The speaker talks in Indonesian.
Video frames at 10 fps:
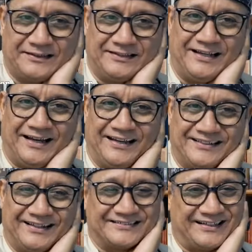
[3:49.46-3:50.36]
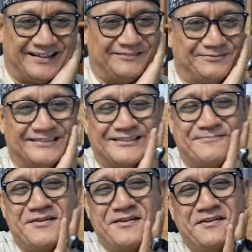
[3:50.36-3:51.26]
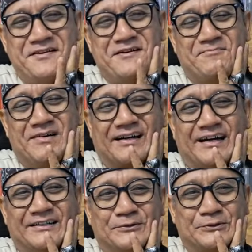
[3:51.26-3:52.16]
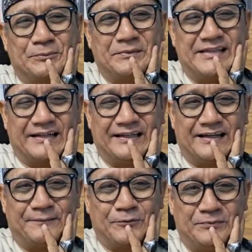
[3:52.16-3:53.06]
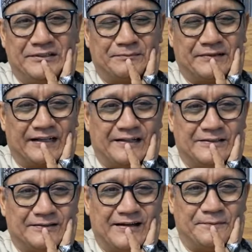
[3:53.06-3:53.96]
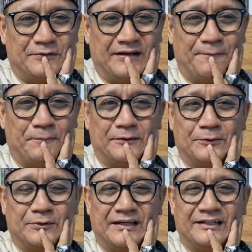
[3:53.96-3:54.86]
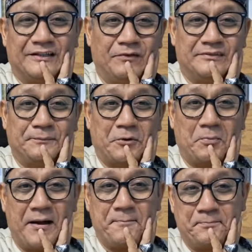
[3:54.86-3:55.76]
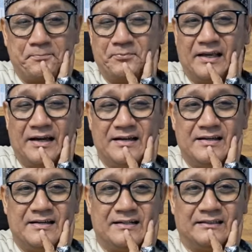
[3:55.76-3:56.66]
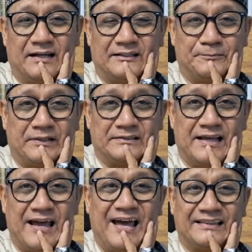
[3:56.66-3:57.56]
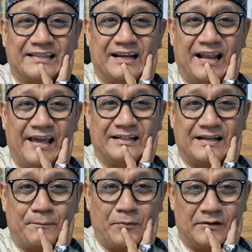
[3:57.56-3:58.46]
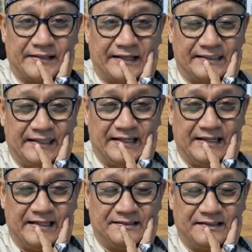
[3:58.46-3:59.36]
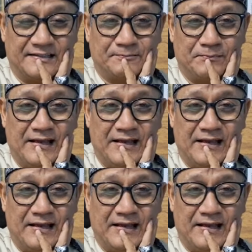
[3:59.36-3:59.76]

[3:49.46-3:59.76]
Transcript: tidak ada segala macam, bahkan untuk meyakinkan publik mereka juga mulai menurunkan divisi propam, ya yang diperiksa antara lain Kapolseknya. Dari 11